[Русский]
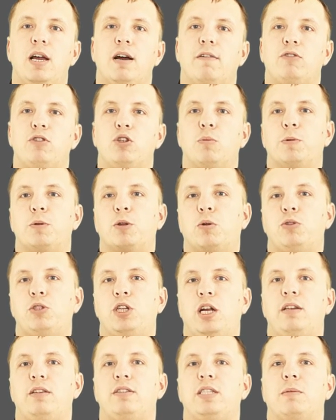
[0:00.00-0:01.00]
В нем
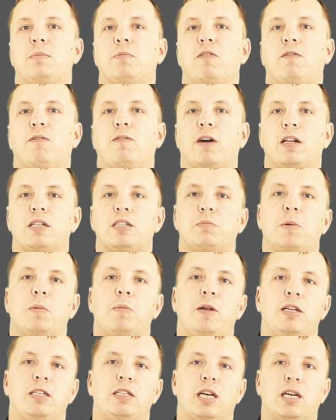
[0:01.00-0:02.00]
подключались все файлы с
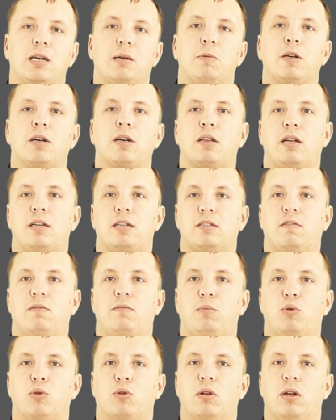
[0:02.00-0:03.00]
библиотеками классов
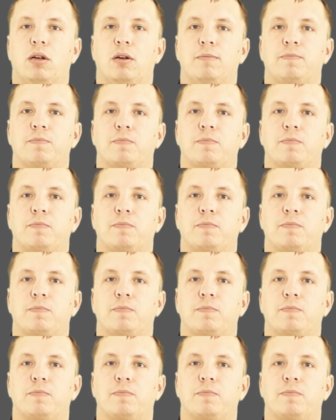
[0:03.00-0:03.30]
модуля.